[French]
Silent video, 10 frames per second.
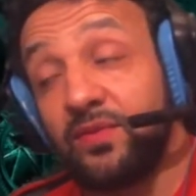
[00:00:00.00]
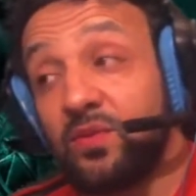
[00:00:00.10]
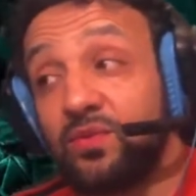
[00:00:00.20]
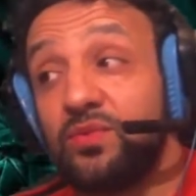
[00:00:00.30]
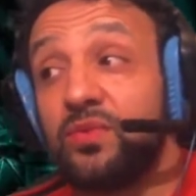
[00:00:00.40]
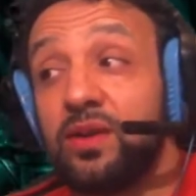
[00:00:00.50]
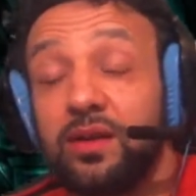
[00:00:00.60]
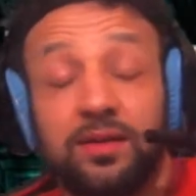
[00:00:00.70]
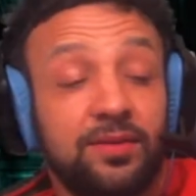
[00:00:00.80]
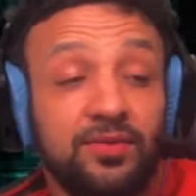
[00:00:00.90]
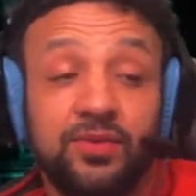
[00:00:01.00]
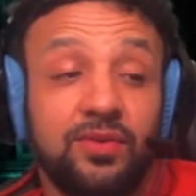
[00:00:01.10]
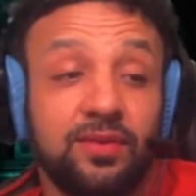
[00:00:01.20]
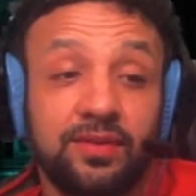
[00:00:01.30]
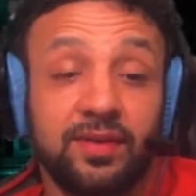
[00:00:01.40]
nul. Nul.
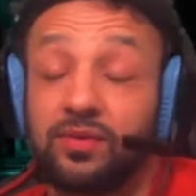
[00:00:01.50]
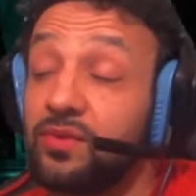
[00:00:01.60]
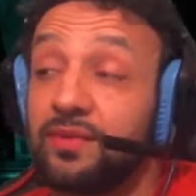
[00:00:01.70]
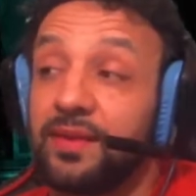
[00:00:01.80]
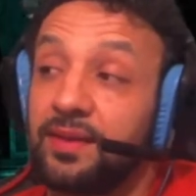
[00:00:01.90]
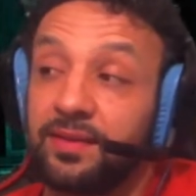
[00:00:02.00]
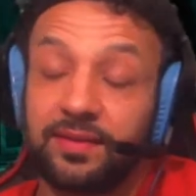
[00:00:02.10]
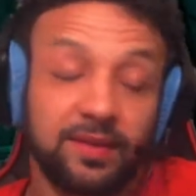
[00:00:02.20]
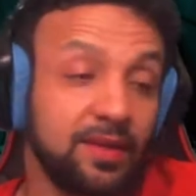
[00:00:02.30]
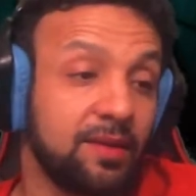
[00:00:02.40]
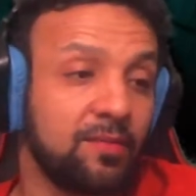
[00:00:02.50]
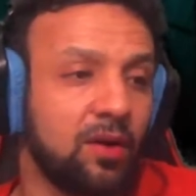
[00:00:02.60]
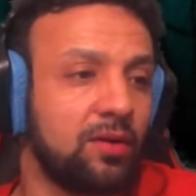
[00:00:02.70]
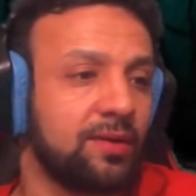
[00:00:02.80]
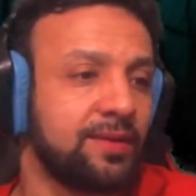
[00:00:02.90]
0 sur 20.
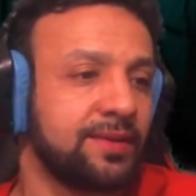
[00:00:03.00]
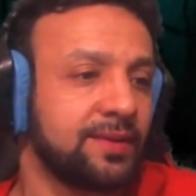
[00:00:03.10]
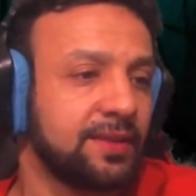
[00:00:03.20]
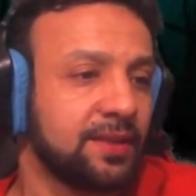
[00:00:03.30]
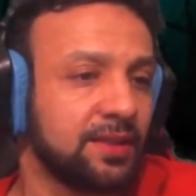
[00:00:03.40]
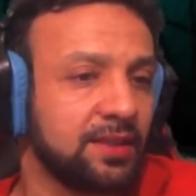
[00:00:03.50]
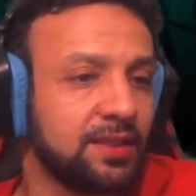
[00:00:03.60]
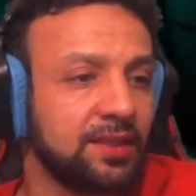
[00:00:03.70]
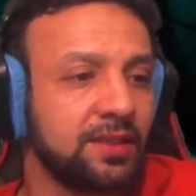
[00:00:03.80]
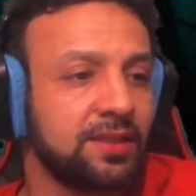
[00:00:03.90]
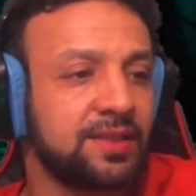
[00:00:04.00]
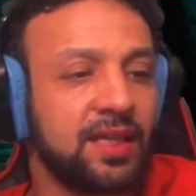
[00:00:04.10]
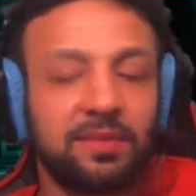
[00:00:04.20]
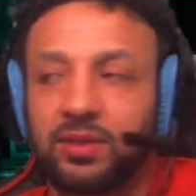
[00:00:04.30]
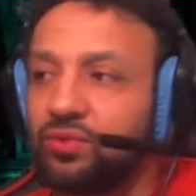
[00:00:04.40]
Bon.
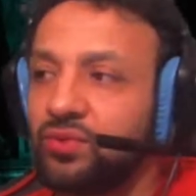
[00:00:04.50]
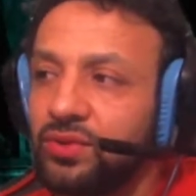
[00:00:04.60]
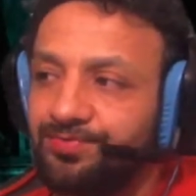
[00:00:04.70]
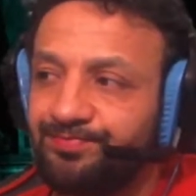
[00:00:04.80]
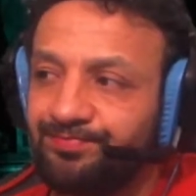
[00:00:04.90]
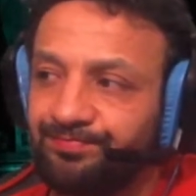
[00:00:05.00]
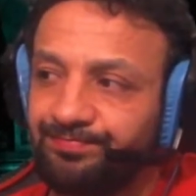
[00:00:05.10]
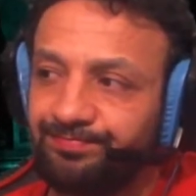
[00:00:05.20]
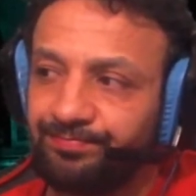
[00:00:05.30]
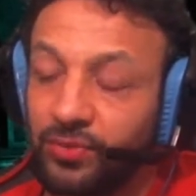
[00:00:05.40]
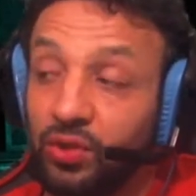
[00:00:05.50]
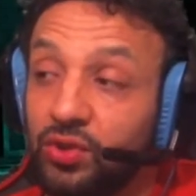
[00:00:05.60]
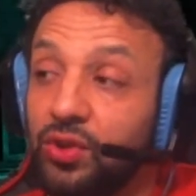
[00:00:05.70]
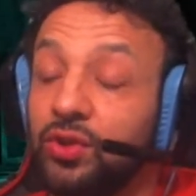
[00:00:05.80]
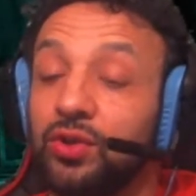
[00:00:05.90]
Salam à tous.
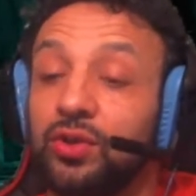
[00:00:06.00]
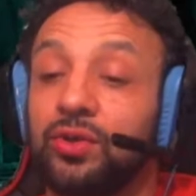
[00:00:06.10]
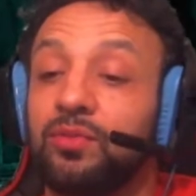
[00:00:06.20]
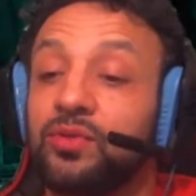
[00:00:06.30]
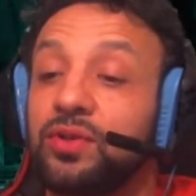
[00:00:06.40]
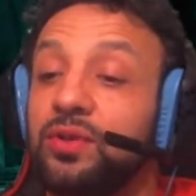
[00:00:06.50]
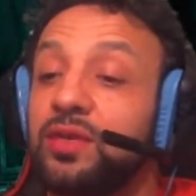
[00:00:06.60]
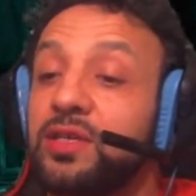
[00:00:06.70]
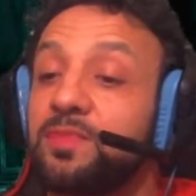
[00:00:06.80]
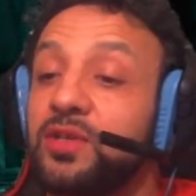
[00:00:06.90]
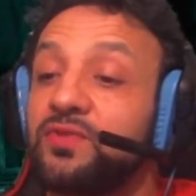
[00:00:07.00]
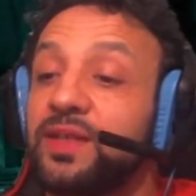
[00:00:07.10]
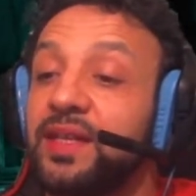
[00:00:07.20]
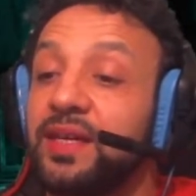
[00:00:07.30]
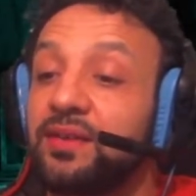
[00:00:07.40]
Donc, euh, euh, pour ceux qui connaissent pas, je vais
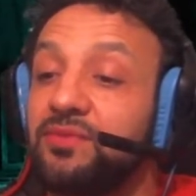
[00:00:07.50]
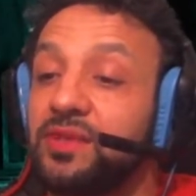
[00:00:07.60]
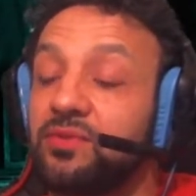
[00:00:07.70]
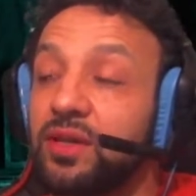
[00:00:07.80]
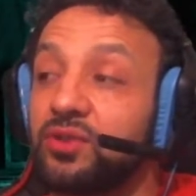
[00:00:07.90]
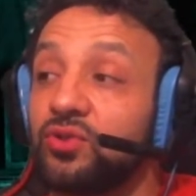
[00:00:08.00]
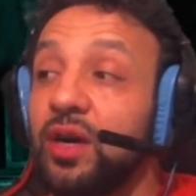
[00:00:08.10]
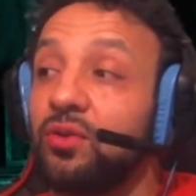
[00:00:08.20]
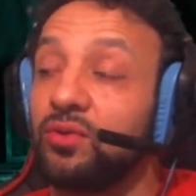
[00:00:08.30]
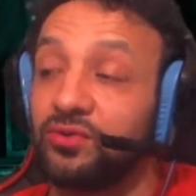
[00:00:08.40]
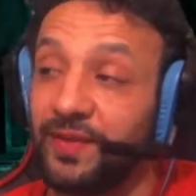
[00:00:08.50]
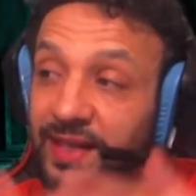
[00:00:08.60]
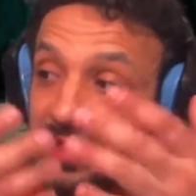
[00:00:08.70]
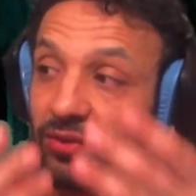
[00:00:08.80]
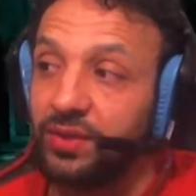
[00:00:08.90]
narrer une histoire, je raconte, je vais
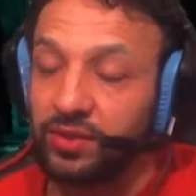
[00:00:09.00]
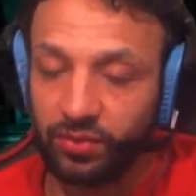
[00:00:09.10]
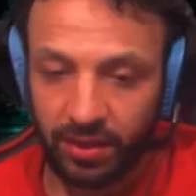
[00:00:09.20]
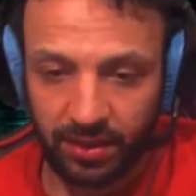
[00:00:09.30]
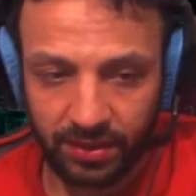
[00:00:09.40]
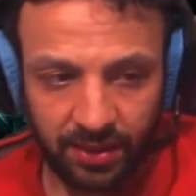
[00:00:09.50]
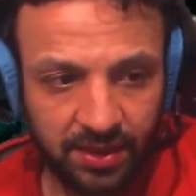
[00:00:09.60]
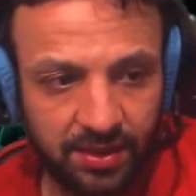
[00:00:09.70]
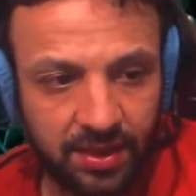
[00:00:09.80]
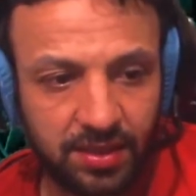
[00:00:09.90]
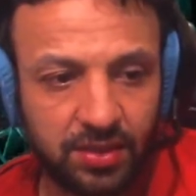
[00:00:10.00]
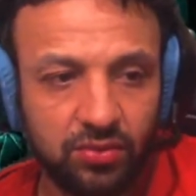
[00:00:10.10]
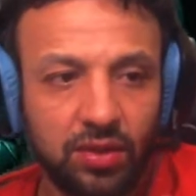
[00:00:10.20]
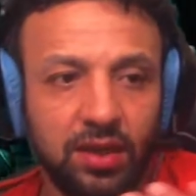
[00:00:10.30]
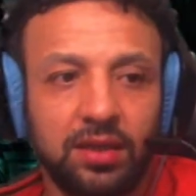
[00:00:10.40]
lire une histoire. Cette
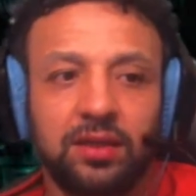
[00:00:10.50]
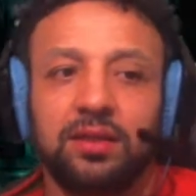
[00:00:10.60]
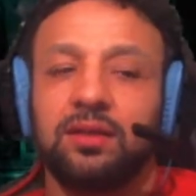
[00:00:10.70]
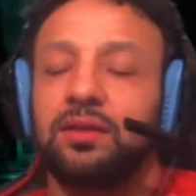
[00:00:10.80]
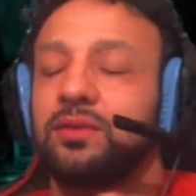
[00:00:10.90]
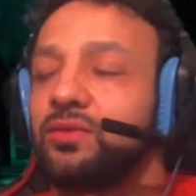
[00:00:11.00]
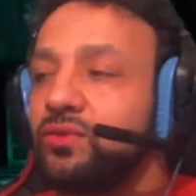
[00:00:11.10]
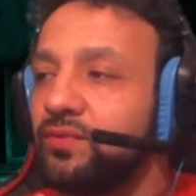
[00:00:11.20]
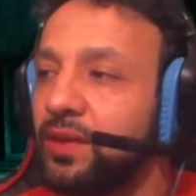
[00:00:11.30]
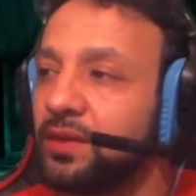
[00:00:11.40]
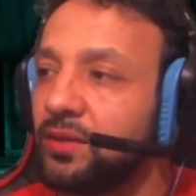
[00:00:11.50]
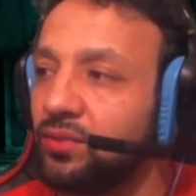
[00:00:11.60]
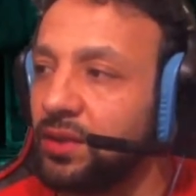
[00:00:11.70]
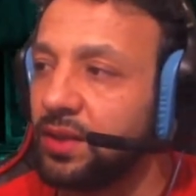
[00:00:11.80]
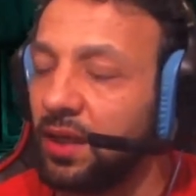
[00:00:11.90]
histoire, souvent, dans tous
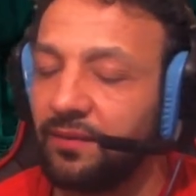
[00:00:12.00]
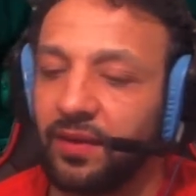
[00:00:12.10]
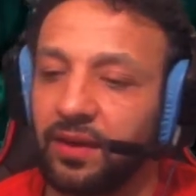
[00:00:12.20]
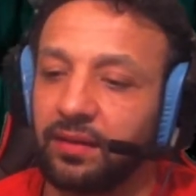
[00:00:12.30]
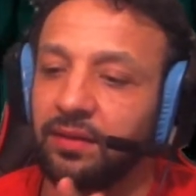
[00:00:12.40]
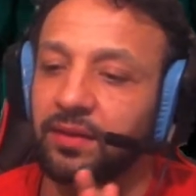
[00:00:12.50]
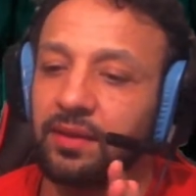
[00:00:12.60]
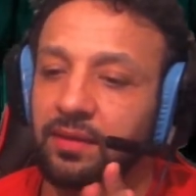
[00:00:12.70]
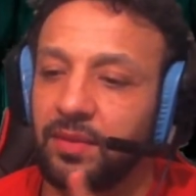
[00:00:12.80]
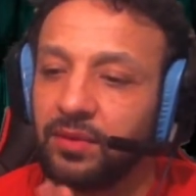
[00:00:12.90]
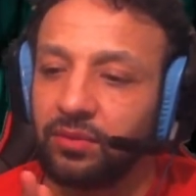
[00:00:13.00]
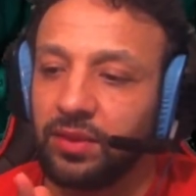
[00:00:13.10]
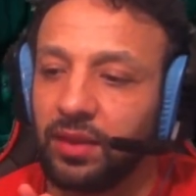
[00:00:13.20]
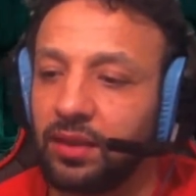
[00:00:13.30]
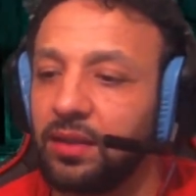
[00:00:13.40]
les cas, enfin quasiment tout le
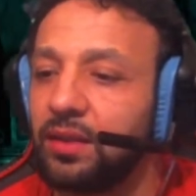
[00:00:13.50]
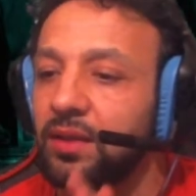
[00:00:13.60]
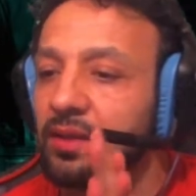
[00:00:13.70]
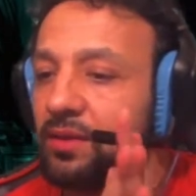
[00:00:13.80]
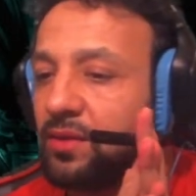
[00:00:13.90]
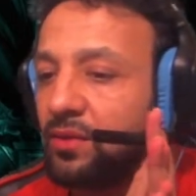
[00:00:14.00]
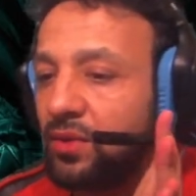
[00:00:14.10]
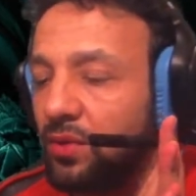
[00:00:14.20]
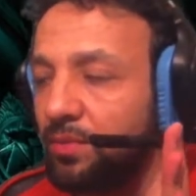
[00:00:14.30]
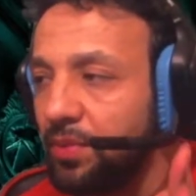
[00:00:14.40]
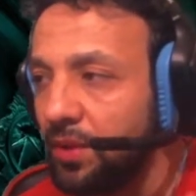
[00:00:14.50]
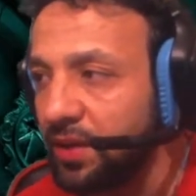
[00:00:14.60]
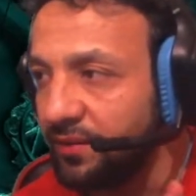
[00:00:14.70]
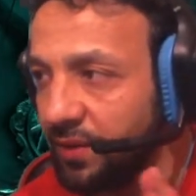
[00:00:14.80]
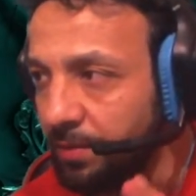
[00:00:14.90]
temps, c'est une histoire de peur
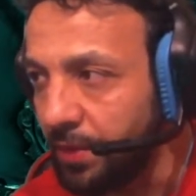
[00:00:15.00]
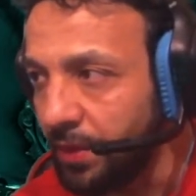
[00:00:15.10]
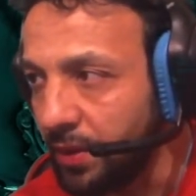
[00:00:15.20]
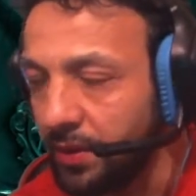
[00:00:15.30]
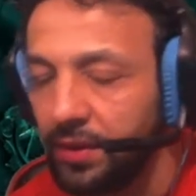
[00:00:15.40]
qui fait peur.